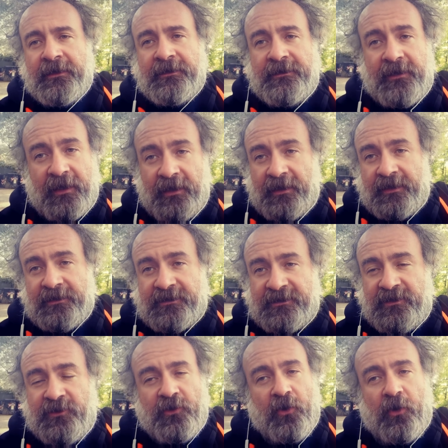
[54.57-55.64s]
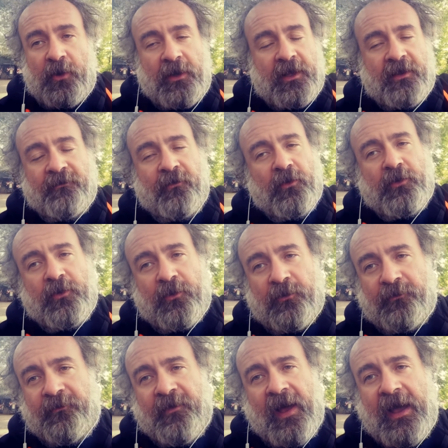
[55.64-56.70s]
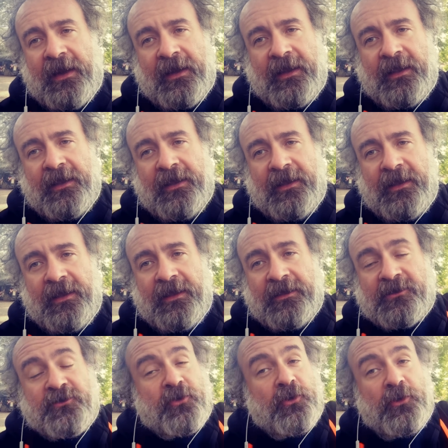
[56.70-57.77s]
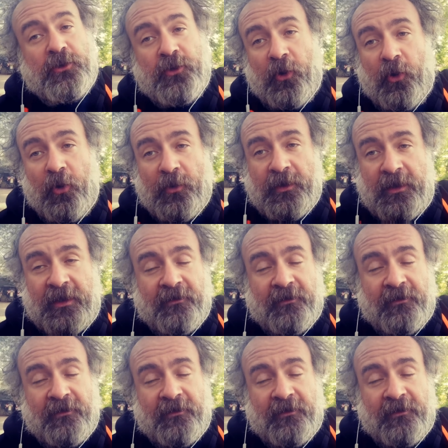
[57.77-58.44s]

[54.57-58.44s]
di ricchi signori che vogliono fare soldoni,